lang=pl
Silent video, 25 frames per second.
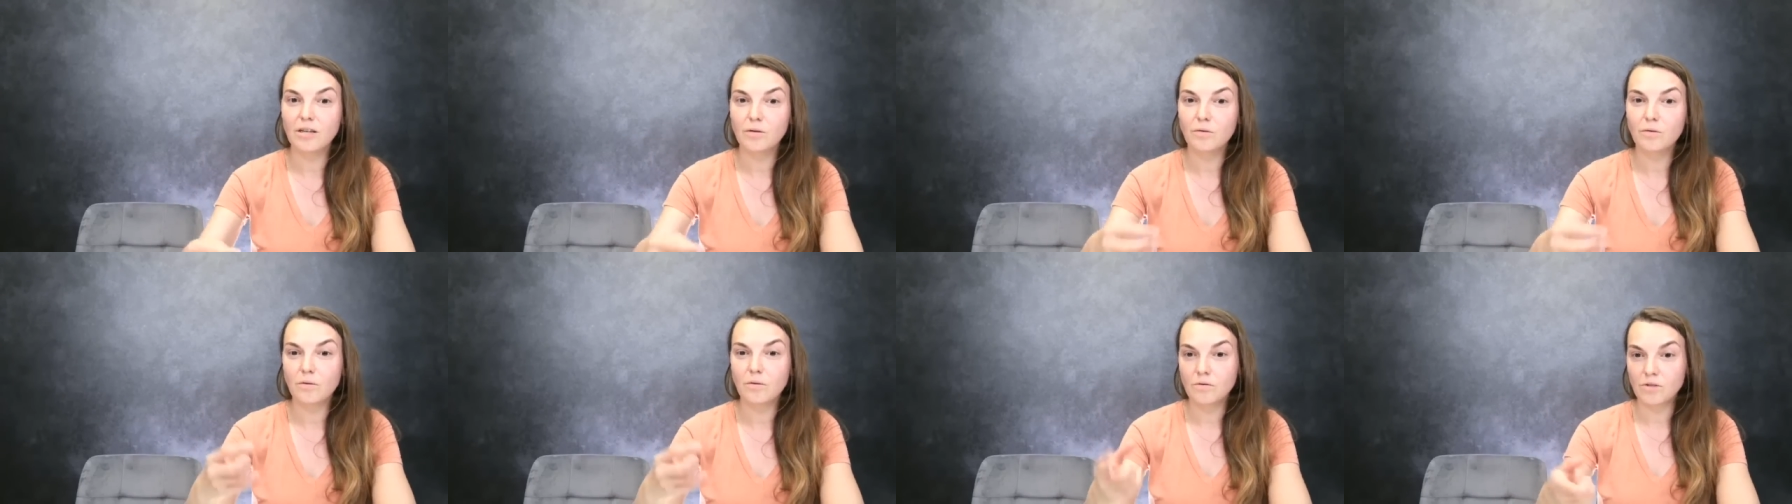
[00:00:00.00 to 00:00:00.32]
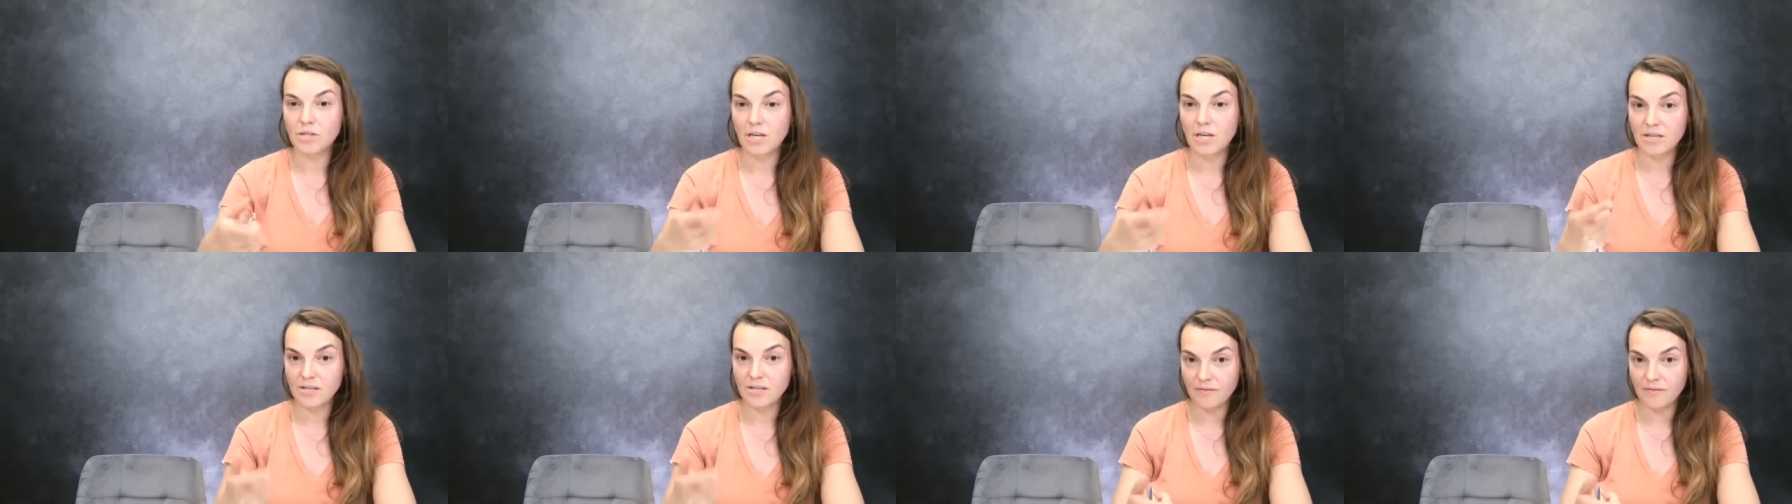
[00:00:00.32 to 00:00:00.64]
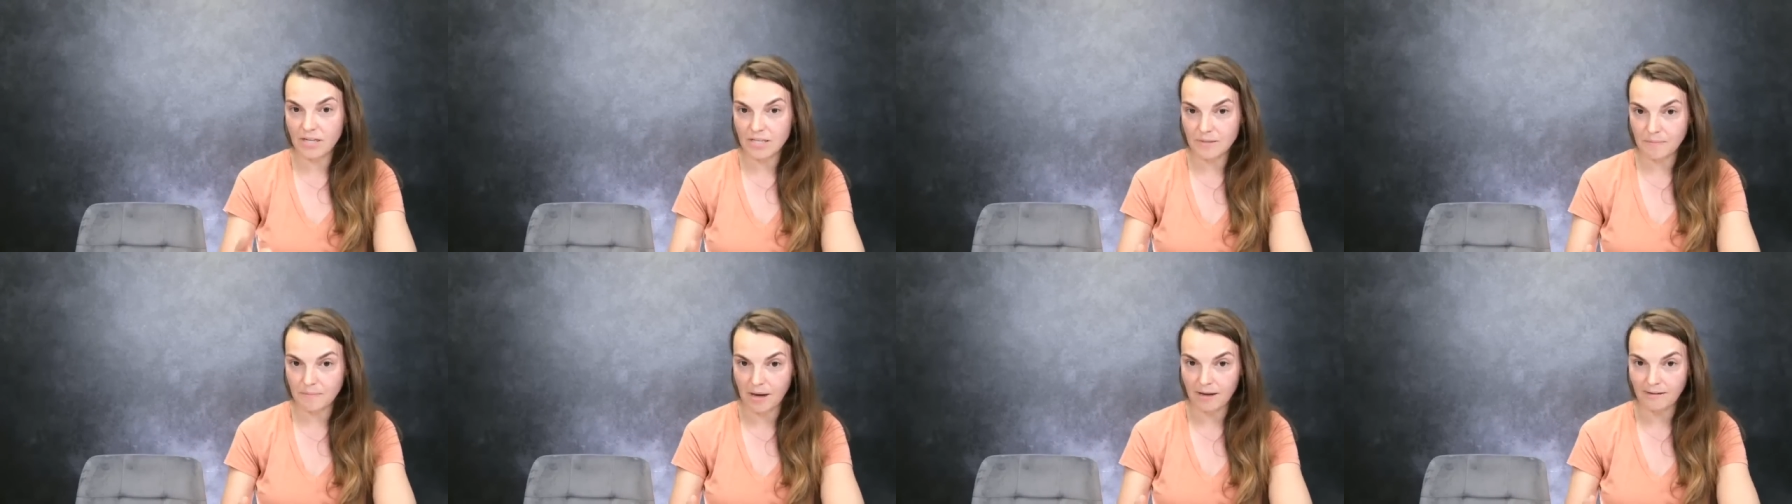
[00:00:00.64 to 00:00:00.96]
którą część z
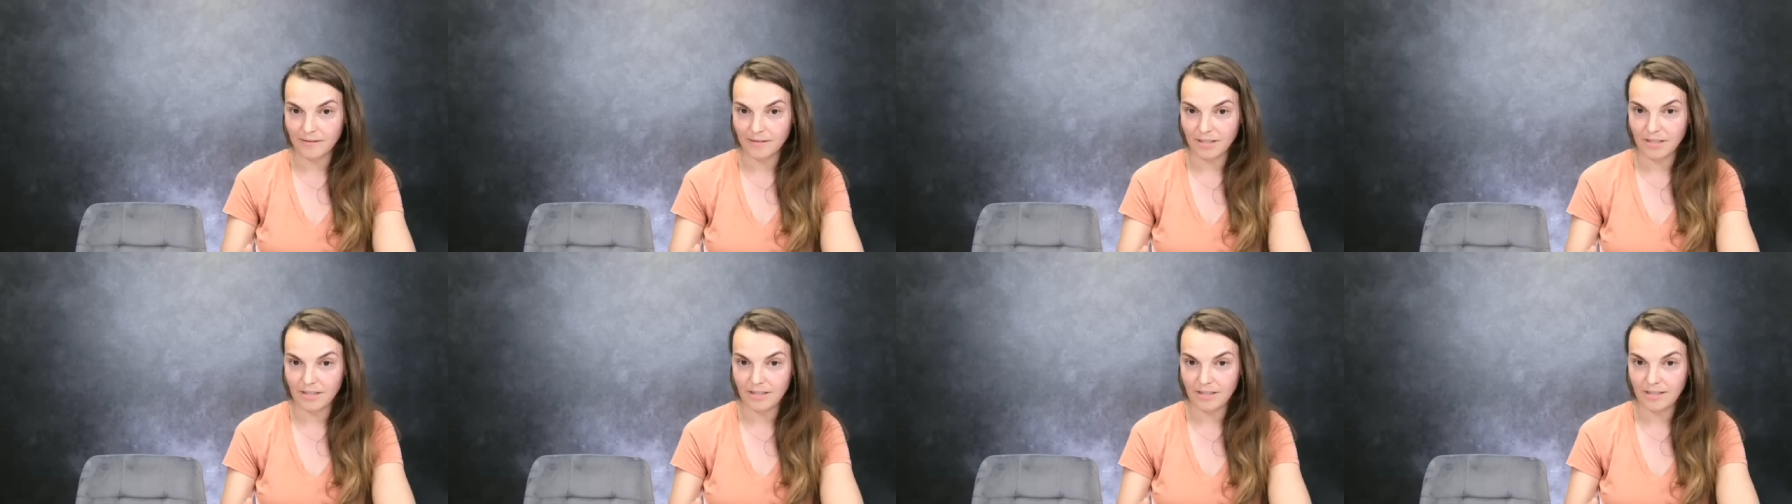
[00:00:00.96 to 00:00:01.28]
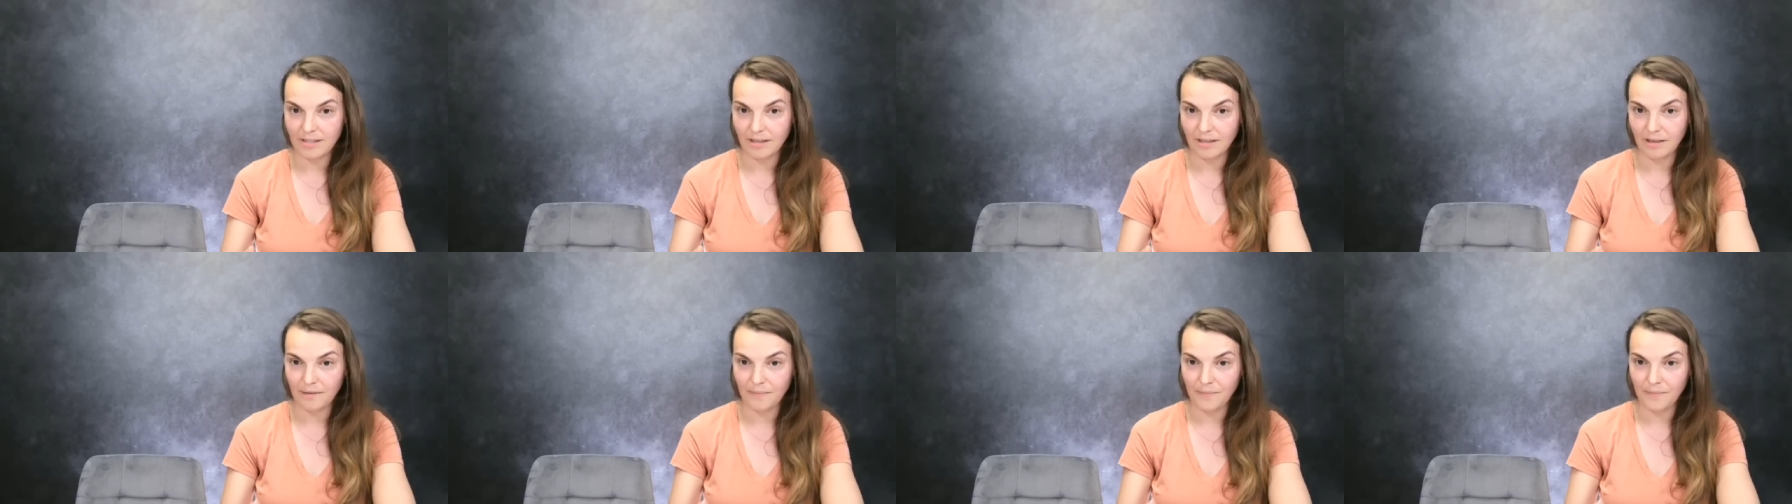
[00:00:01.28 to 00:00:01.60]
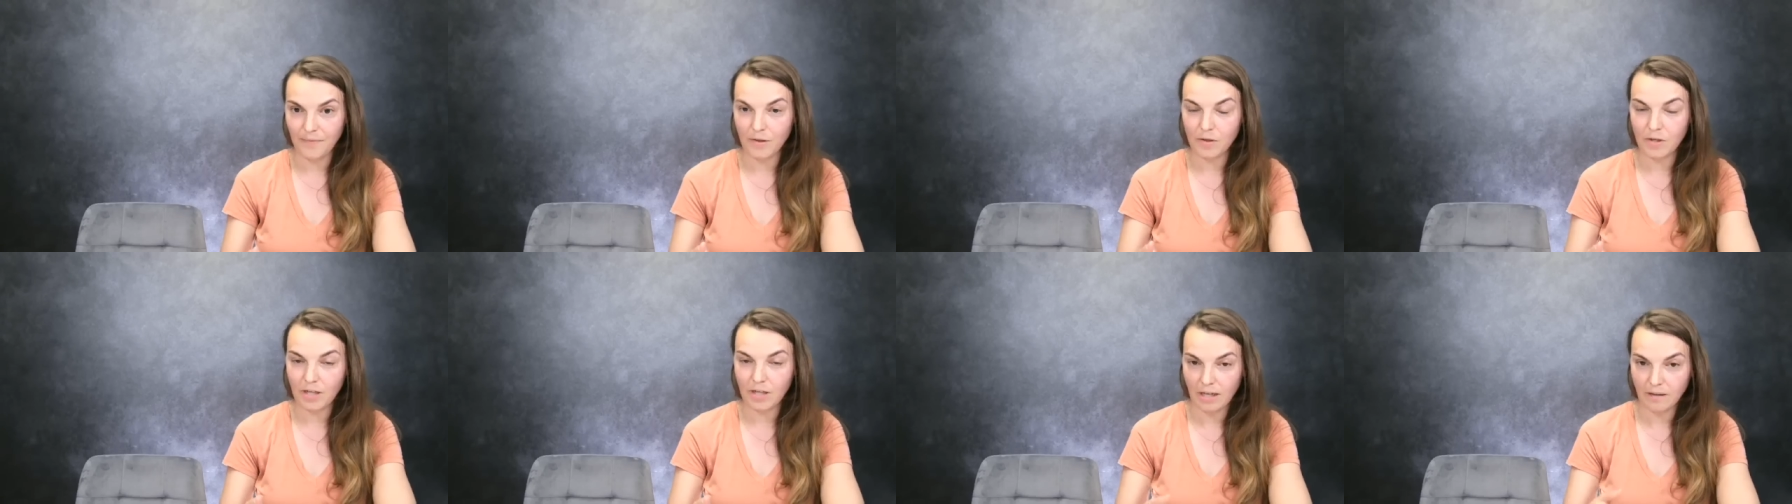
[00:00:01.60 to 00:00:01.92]
Was ma dzisiaj.
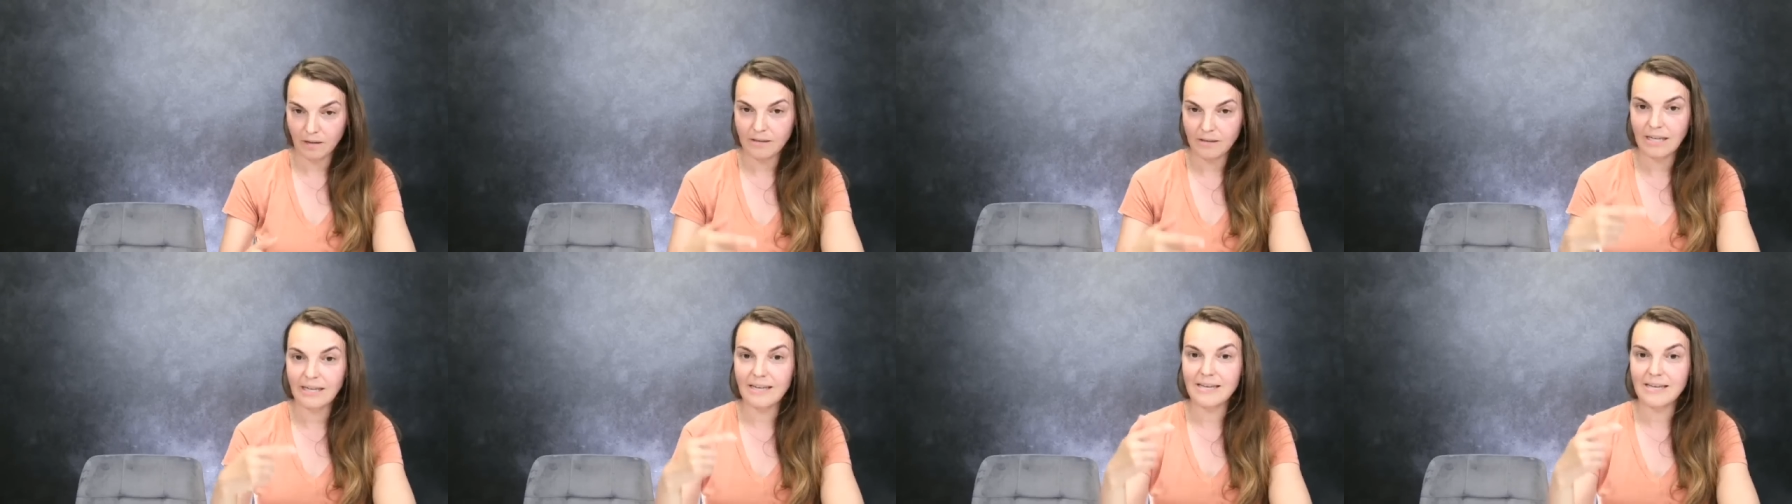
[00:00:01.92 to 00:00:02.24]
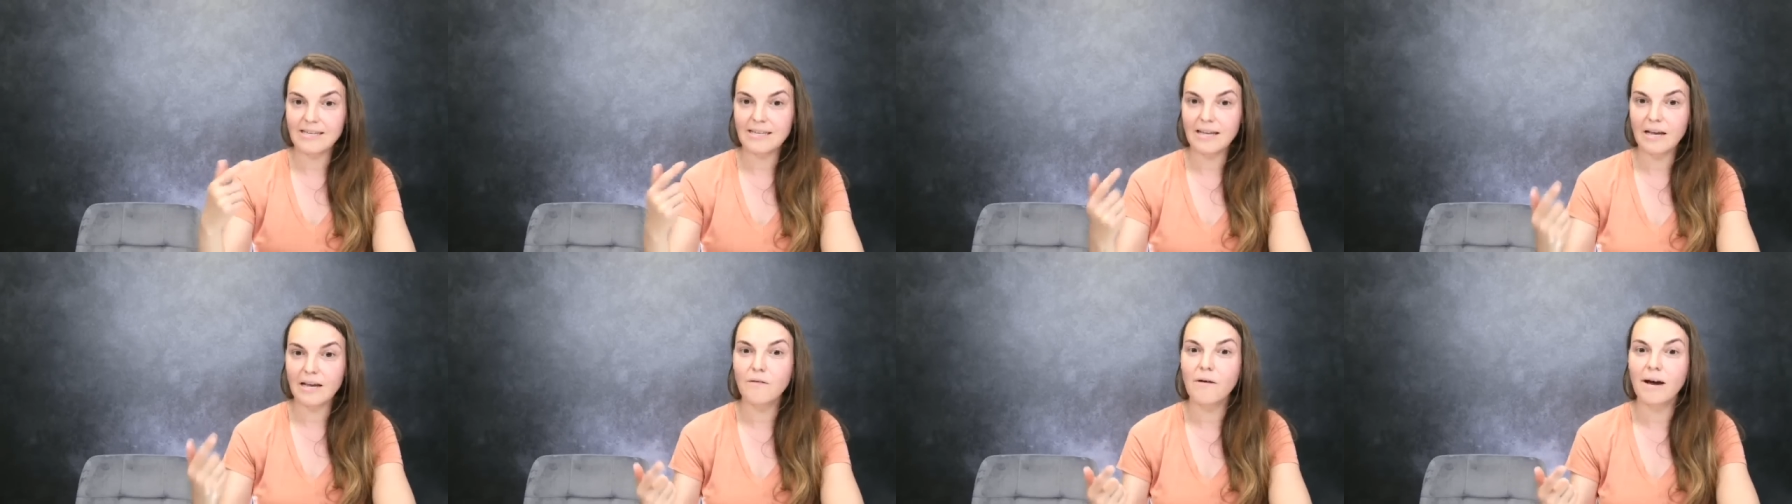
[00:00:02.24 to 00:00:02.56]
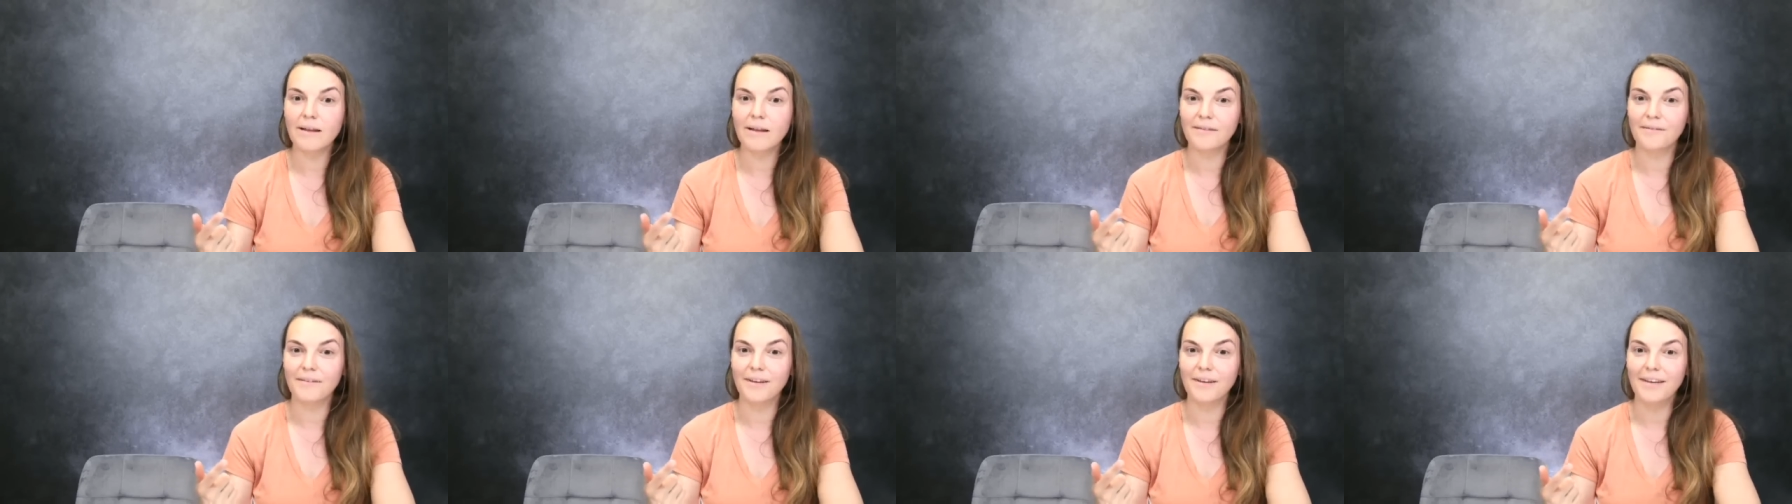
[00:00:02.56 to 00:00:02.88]
Okay? Tak jest
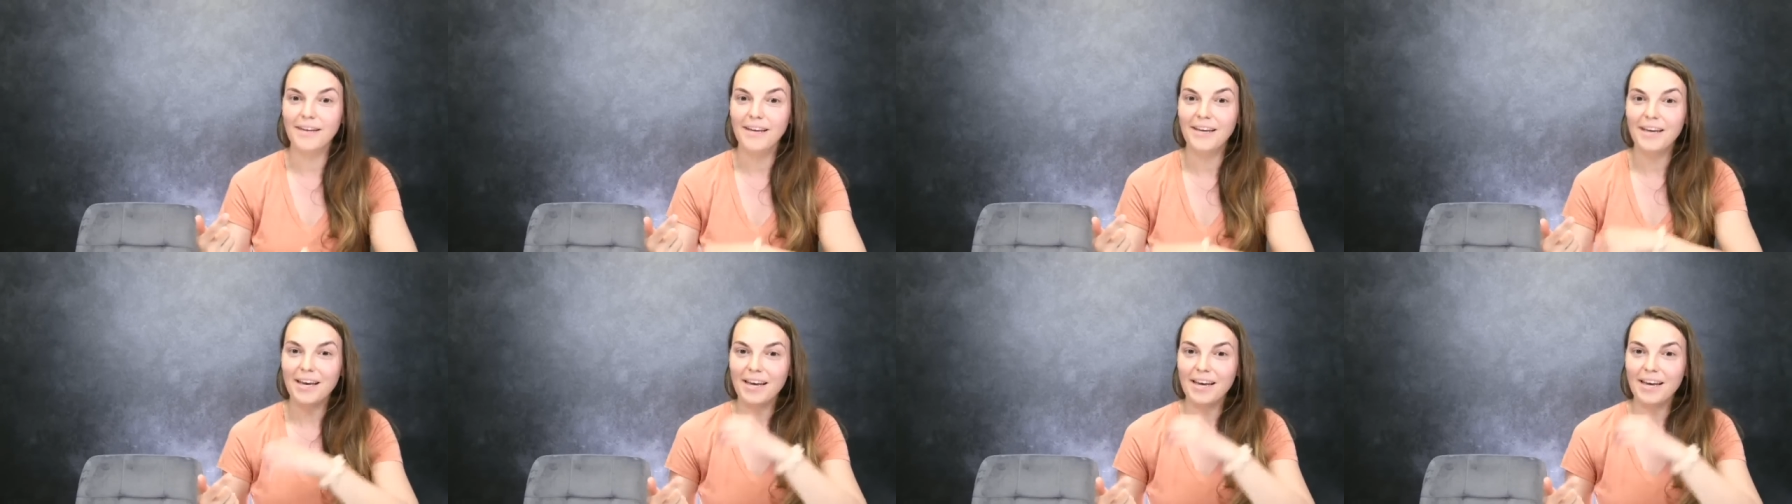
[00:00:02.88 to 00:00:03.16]
najłatwiej.